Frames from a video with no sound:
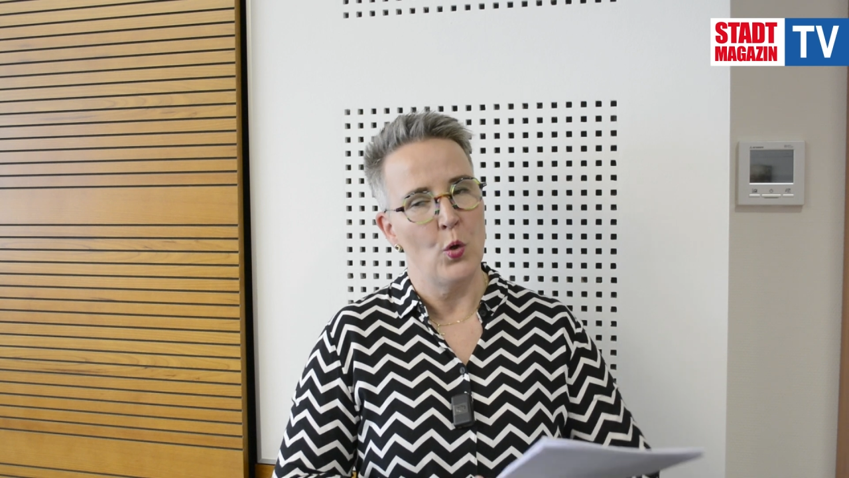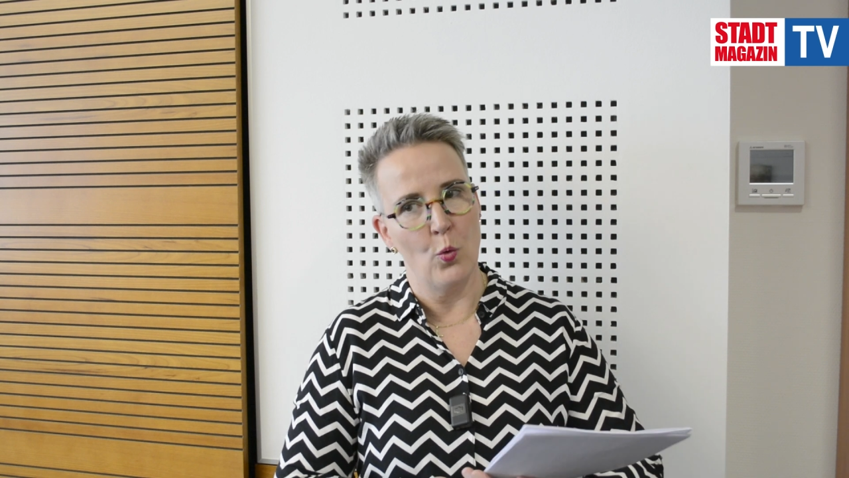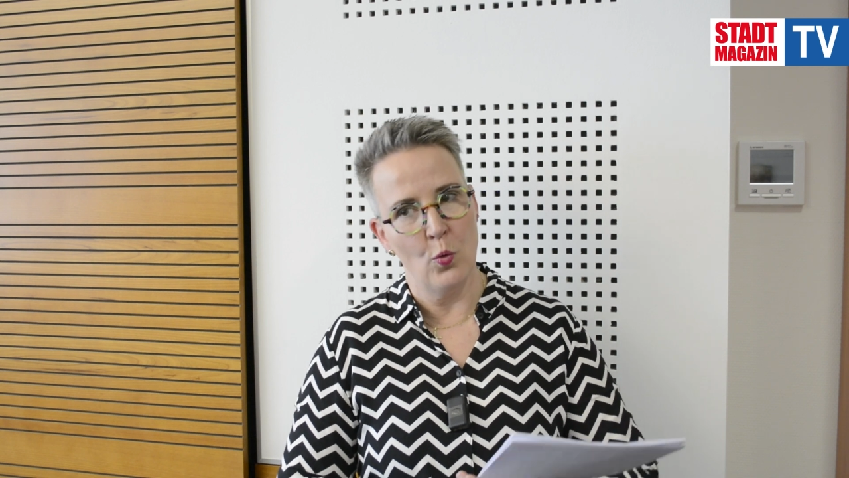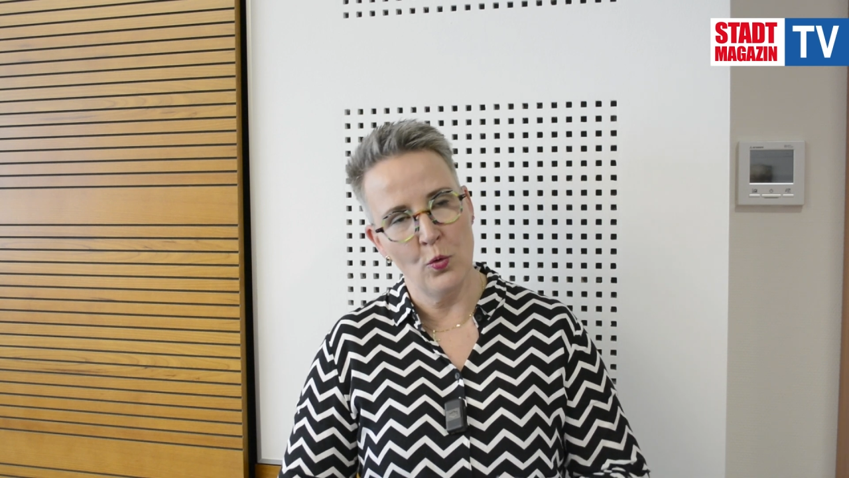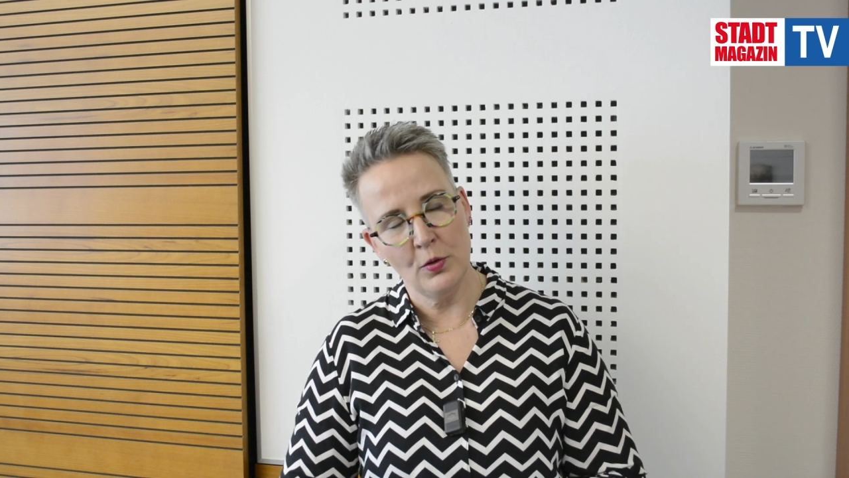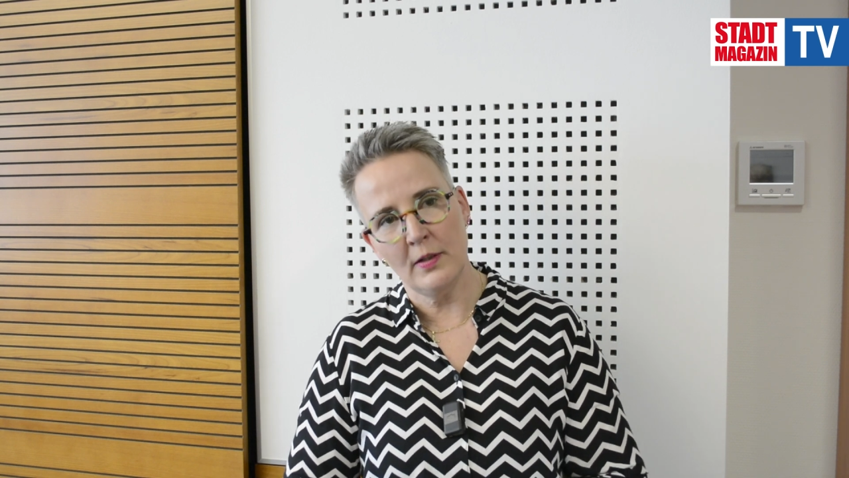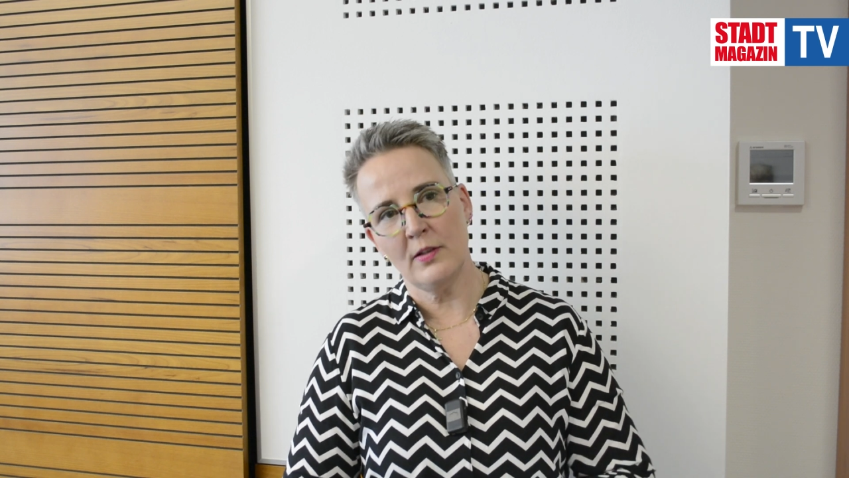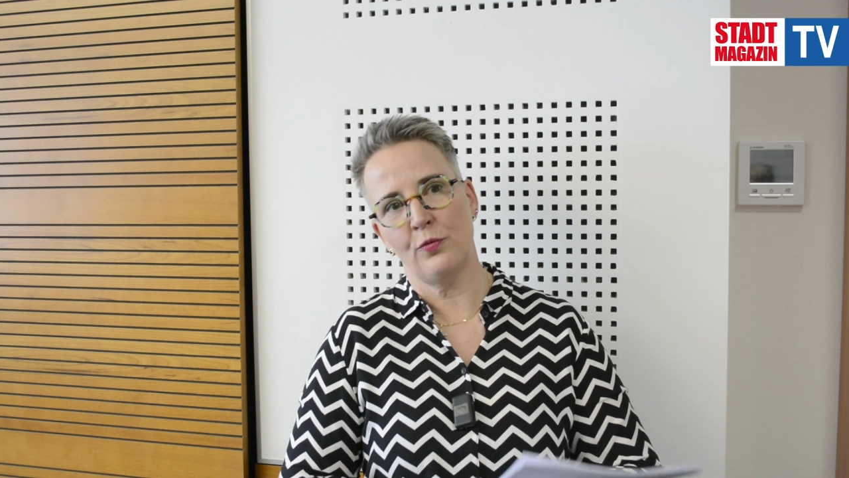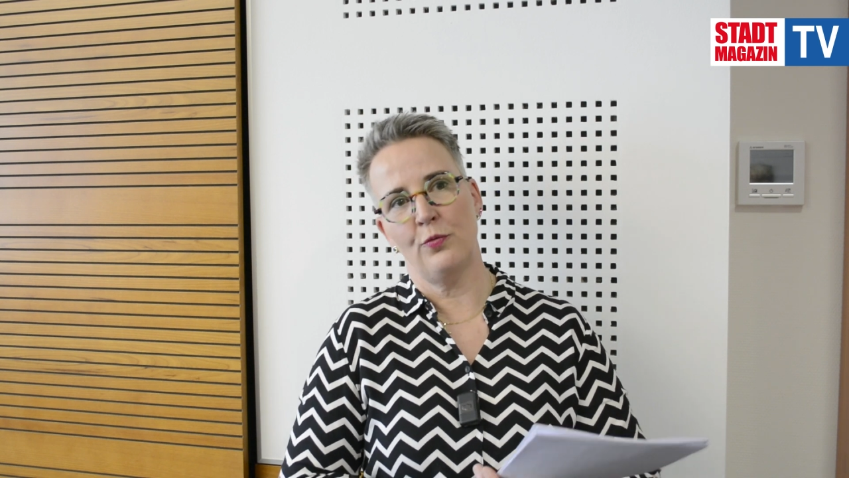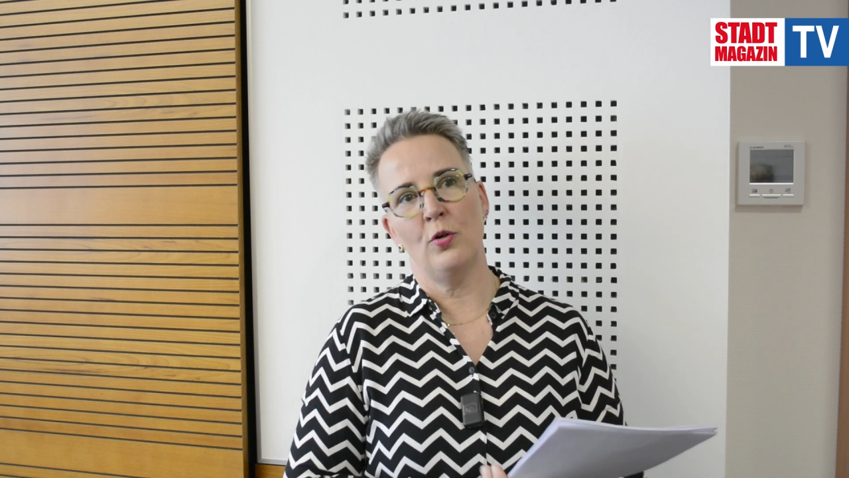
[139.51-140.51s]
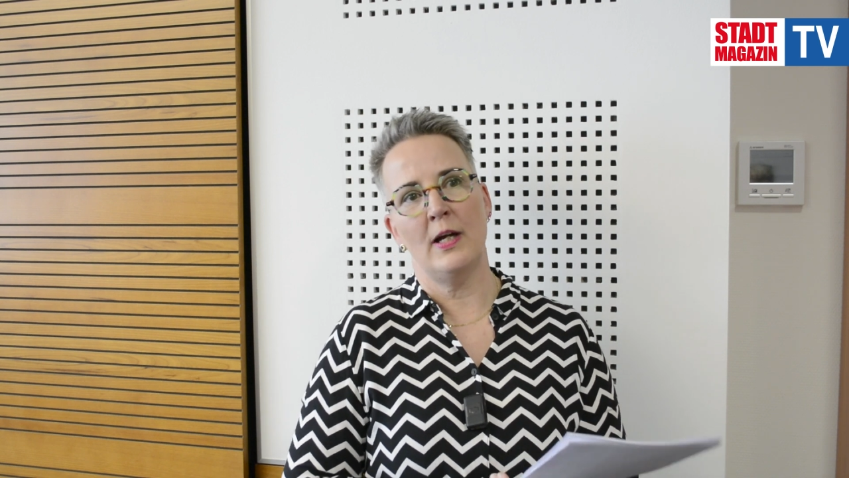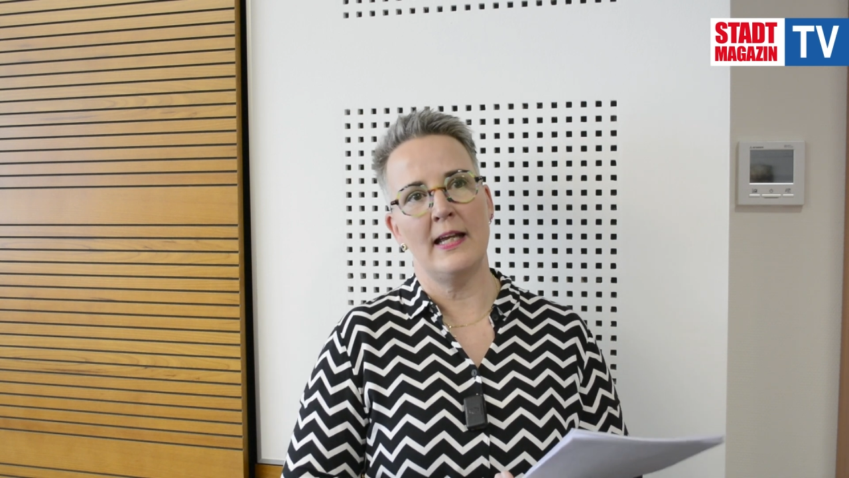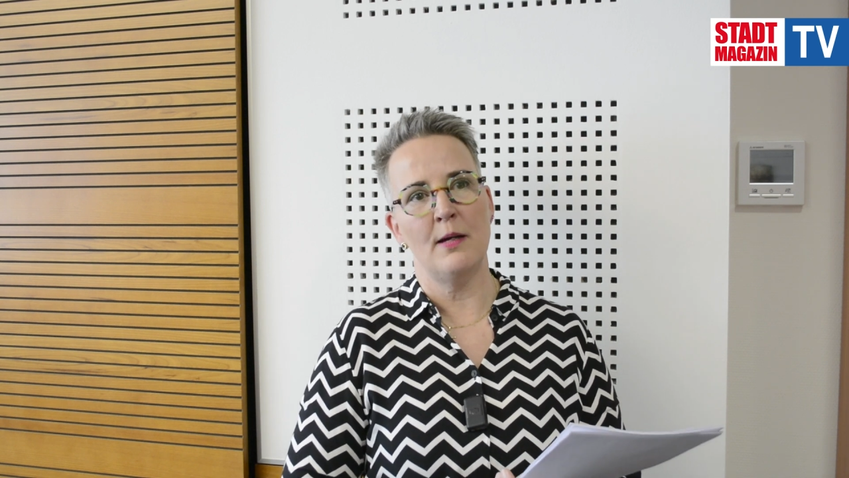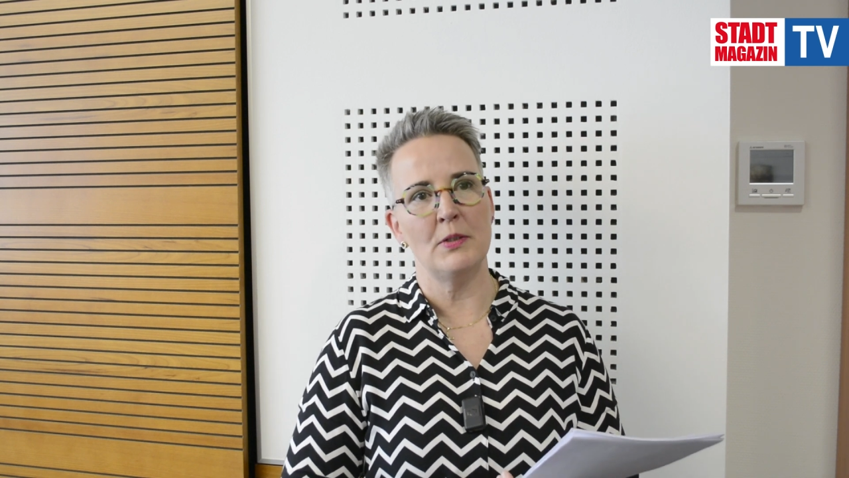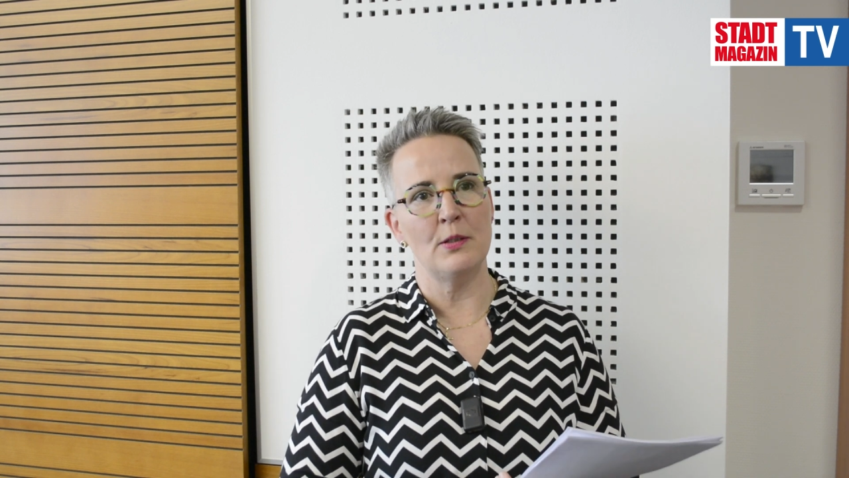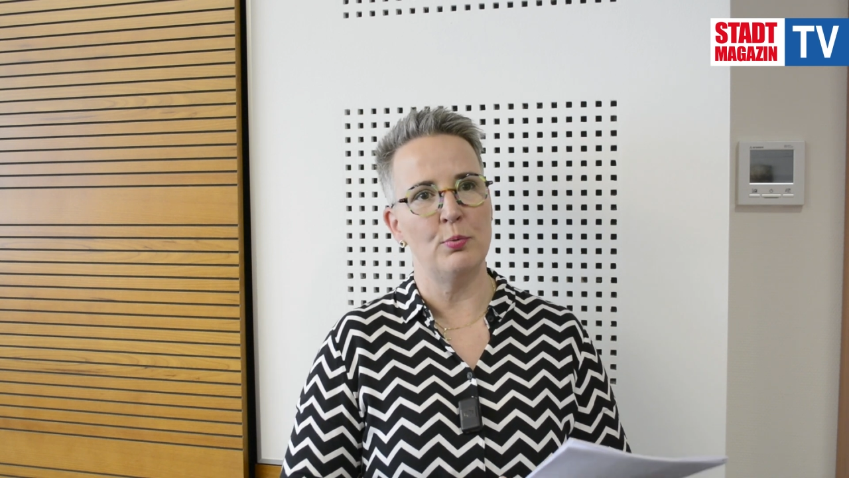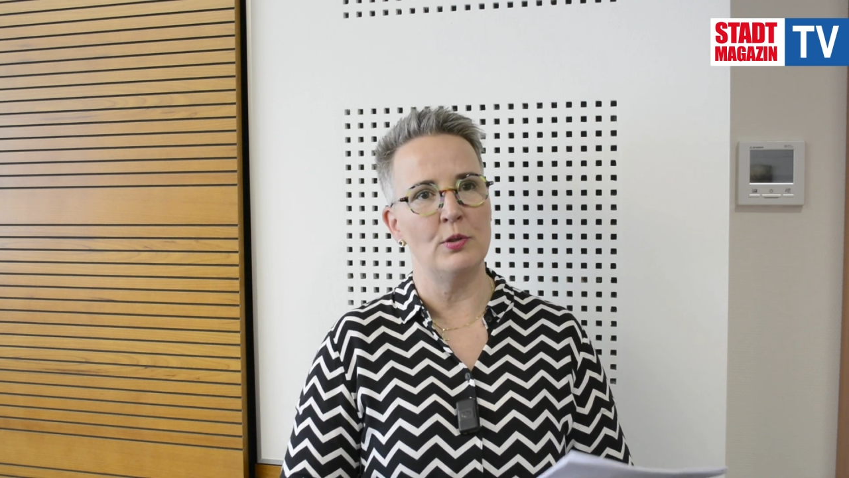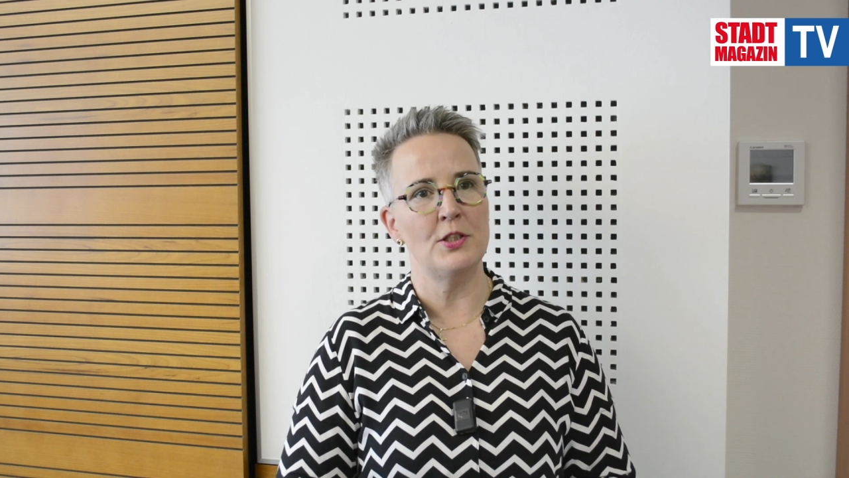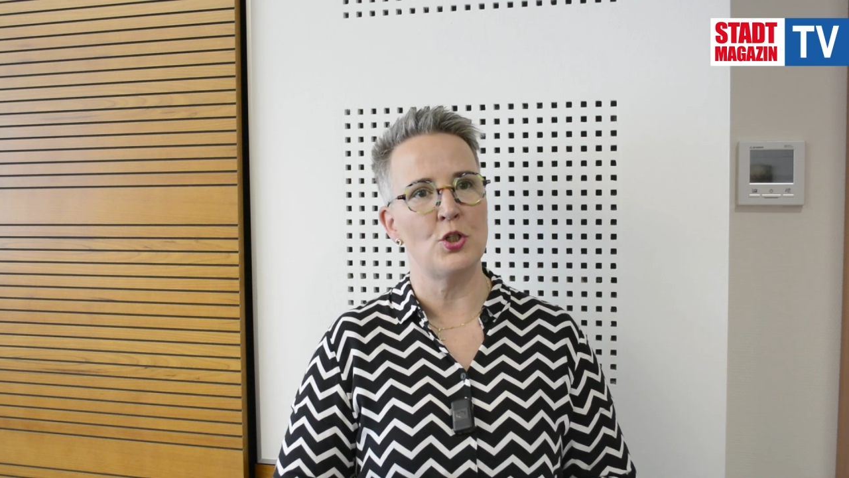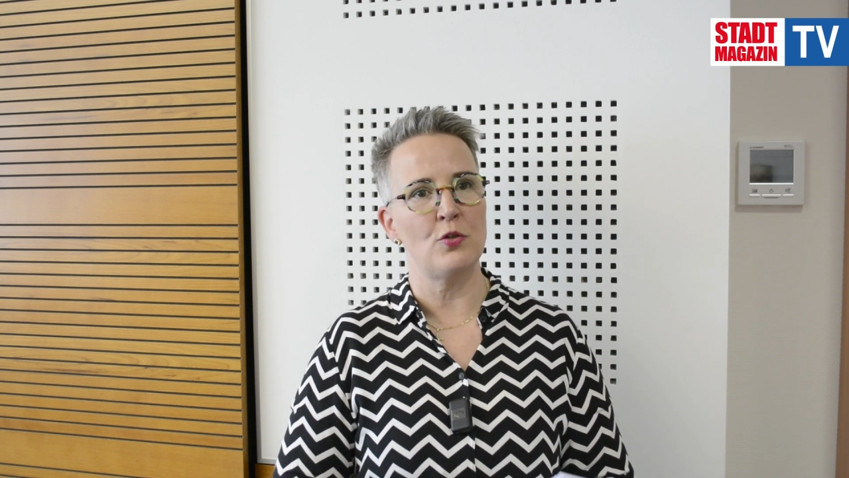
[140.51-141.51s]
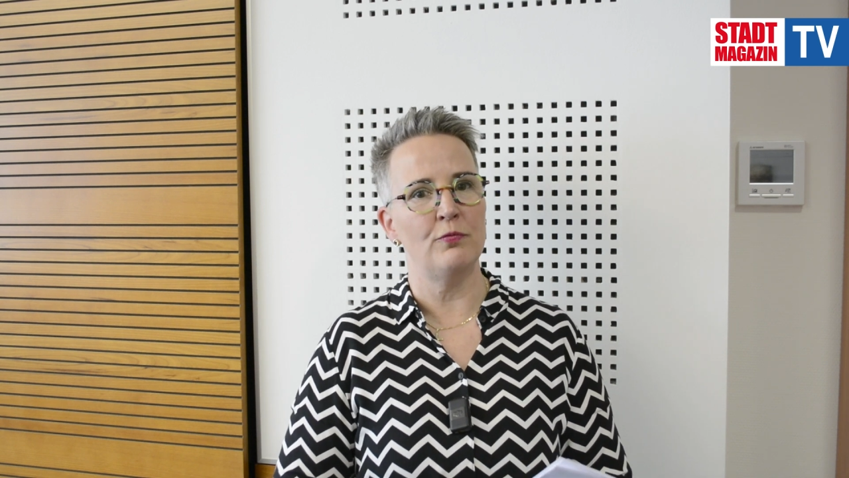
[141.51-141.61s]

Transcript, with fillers: ohne es vorher mit den politischen